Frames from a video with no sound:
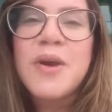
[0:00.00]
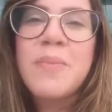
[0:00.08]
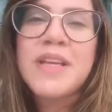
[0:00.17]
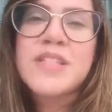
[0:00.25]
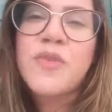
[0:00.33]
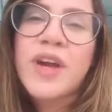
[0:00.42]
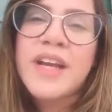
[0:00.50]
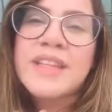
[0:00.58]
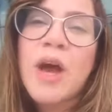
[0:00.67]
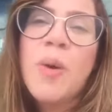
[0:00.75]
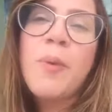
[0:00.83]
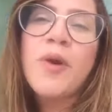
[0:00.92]
Mas eu vou
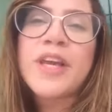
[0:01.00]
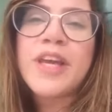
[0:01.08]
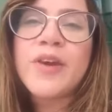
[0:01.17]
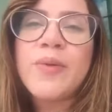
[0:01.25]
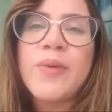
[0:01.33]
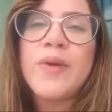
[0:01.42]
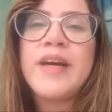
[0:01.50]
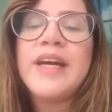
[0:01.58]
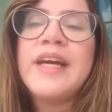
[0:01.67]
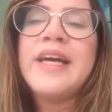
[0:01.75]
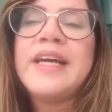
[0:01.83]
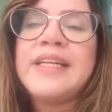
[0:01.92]
cantar um pouquinho
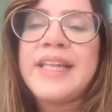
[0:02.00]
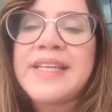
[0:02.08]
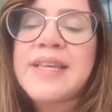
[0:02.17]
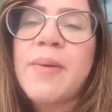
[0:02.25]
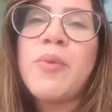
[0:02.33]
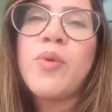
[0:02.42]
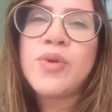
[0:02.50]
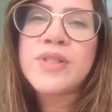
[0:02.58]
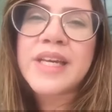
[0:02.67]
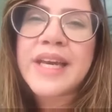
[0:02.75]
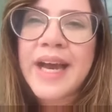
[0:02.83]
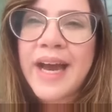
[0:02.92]
dessa
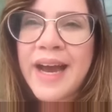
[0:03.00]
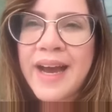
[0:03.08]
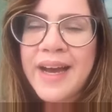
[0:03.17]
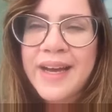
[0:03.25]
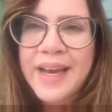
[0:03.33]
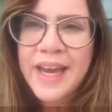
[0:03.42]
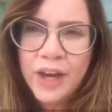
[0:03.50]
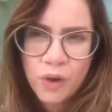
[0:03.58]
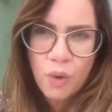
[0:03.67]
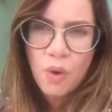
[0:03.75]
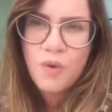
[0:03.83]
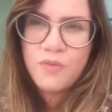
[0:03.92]
música
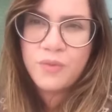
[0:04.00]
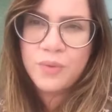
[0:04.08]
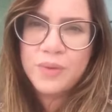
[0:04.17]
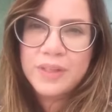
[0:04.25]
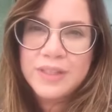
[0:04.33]
Renovo,